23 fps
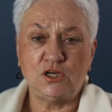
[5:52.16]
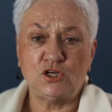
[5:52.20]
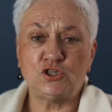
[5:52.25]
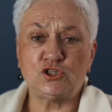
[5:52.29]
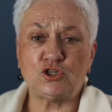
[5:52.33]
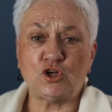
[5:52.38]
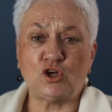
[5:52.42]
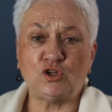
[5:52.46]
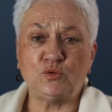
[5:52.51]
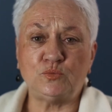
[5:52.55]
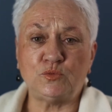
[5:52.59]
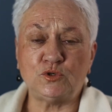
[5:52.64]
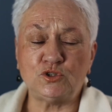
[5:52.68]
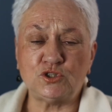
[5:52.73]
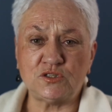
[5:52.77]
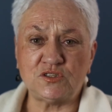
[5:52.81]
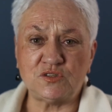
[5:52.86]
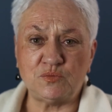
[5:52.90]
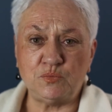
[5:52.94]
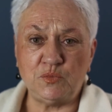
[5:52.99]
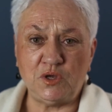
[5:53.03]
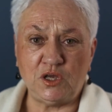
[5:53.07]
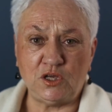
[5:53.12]
że on może
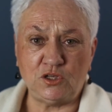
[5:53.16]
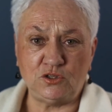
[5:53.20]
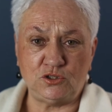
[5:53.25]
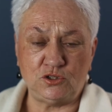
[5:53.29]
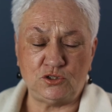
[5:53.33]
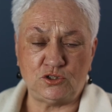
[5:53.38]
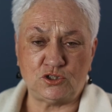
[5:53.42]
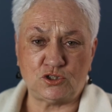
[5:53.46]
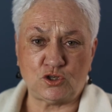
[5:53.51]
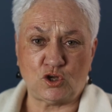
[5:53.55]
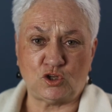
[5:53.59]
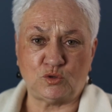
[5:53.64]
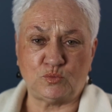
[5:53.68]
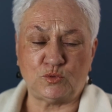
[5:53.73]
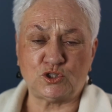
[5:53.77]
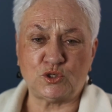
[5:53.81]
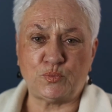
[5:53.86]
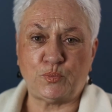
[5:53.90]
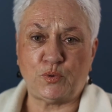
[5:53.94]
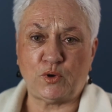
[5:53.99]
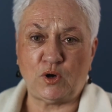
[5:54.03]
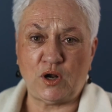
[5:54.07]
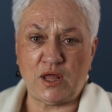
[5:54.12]
zmienić, że on
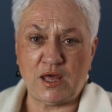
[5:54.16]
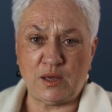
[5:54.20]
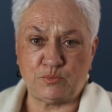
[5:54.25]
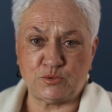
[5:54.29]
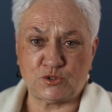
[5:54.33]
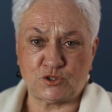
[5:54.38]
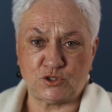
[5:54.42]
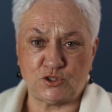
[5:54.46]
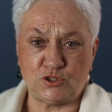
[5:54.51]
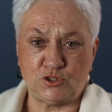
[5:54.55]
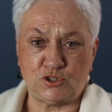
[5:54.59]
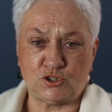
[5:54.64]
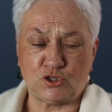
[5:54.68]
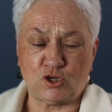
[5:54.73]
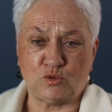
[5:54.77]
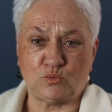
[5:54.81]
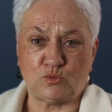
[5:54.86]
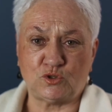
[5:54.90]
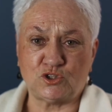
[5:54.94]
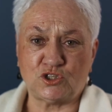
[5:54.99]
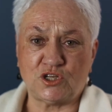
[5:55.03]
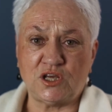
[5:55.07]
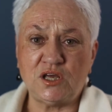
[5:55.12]
może polepszyć, że
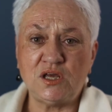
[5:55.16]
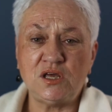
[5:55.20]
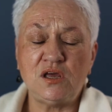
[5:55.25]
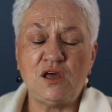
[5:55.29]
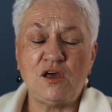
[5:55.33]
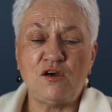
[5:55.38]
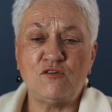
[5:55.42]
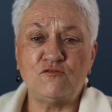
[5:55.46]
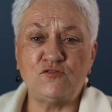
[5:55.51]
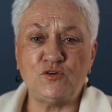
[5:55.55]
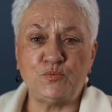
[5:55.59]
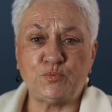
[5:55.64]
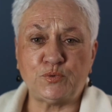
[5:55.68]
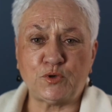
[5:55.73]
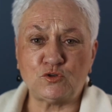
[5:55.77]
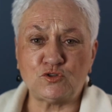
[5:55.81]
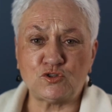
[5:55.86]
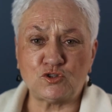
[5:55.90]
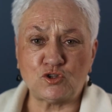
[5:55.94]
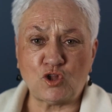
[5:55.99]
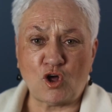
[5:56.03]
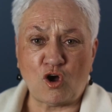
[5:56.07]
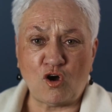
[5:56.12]
on może
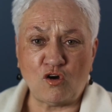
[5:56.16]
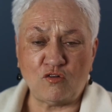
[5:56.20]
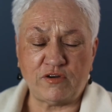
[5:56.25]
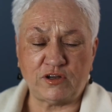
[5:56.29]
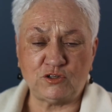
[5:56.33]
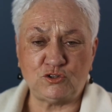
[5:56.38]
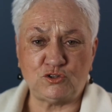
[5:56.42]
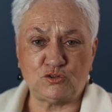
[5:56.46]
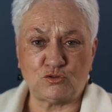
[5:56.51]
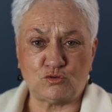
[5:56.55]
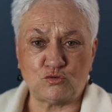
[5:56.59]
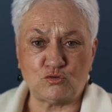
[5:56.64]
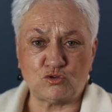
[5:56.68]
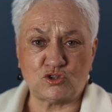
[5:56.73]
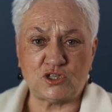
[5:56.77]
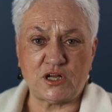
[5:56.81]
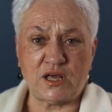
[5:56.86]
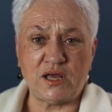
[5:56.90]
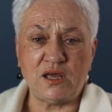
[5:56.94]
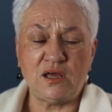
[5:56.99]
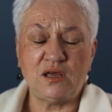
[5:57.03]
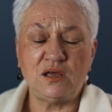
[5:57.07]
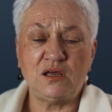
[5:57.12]
wyprostować
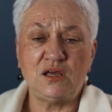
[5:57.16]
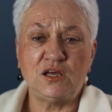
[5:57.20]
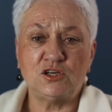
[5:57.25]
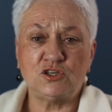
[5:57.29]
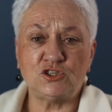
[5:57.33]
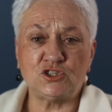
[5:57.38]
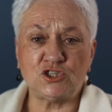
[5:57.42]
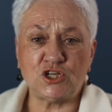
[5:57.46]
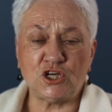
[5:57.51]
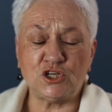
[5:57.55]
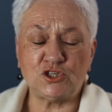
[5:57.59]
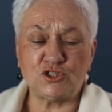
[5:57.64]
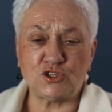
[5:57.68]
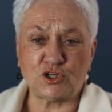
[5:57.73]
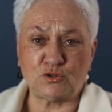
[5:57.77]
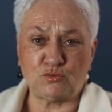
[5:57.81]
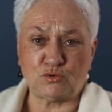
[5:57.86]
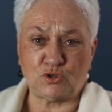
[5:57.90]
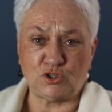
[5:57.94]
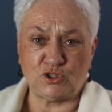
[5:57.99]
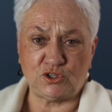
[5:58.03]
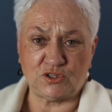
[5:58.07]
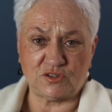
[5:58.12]
różne rzeczy,
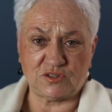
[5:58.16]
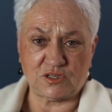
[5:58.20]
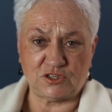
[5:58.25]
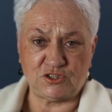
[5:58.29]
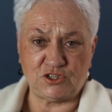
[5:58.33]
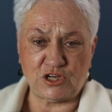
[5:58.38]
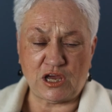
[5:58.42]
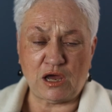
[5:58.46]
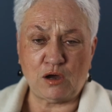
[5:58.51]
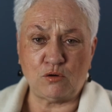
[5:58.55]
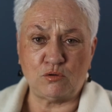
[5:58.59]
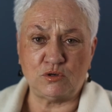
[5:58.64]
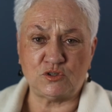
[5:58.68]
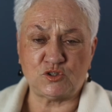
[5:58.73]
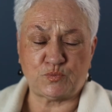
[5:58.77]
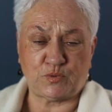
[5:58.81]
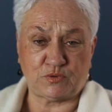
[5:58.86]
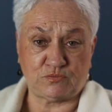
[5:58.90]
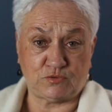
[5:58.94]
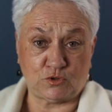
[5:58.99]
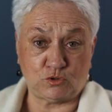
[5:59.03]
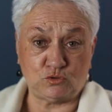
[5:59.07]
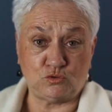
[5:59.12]
które się zadziały z
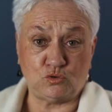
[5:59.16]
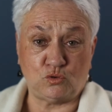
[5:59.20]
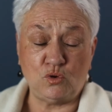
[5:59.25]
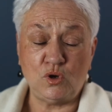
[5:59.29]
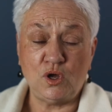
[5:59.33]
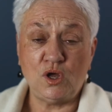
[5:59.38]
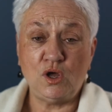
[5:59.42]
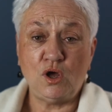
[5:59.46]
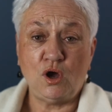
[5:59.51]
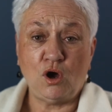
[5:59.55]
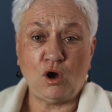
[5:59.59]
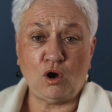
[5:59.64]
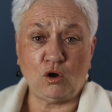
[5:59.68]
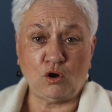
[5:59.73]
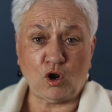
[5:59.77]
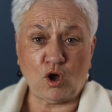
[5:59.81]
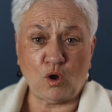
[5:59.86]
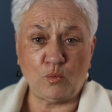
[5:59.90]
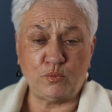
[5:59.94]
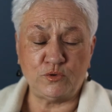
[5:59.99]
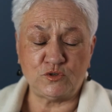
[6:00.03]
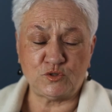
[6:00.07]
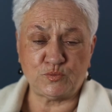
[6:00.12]
powodu
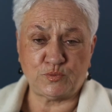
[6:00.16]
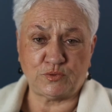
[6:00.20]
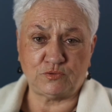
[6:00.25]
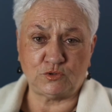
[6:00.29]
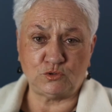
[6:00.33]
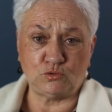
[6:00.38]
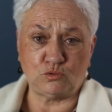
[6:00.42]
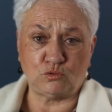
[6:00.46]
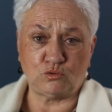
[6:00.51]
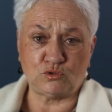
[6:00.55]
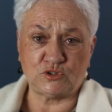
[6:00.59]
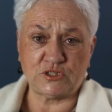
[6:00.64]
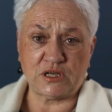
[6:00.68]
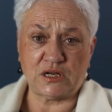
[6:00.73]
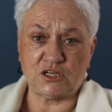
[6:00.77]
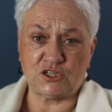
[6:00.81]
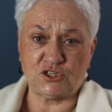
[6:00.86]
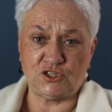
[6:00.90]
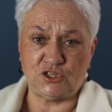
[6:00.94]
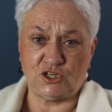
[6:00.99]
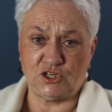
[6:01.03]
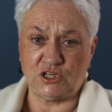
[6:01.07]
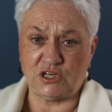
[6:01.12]
choroby, z powodu
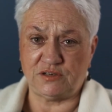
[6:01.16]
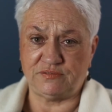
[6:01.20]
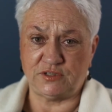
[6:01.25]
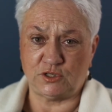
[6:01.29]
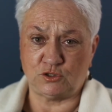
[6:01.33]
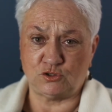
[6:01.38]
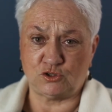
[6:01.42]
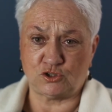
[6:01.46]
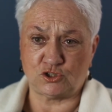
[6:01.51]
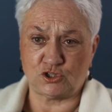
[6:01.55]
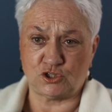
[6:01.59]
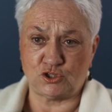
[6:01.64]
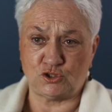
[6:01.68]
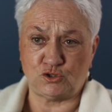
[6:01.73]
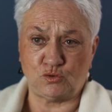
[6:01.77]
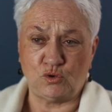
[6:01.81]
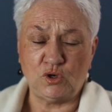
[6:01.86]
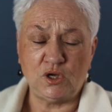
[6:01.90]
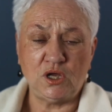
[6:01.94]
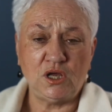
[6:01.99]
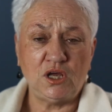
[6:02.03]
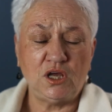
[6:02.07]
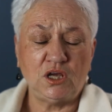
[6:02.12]
uzależnienia w jego życiu.
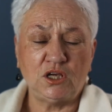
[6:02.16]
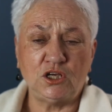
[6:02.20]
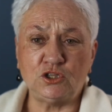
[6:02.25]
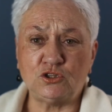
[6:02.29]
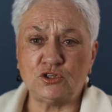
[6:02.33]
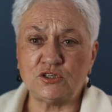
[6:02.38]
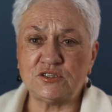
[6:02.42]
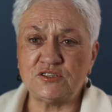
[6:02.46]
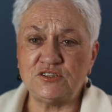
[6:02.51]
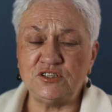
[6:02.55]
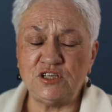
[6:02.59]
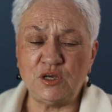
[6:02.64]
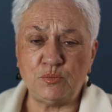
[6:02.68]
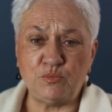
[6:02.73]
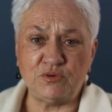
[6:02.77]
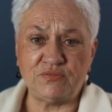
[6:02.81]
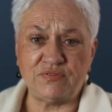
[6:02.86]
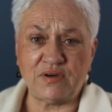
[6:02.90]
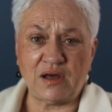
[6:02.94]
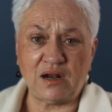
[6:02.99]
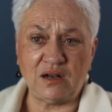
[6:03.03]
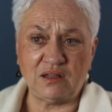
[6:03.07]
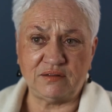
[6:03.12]
I to jest
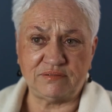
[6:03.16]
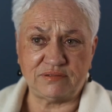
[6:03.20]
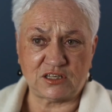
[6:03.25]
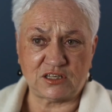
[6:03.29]
niebywale